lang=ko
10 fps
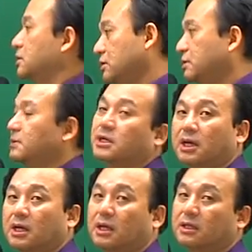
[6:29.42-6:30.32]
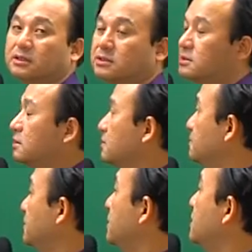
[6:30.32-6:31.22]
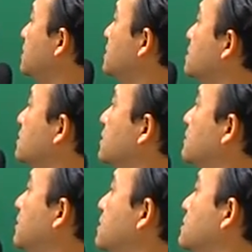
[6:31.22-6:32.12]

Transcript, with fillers: 다 틀립니다. 그래서 비대체성이라는 말을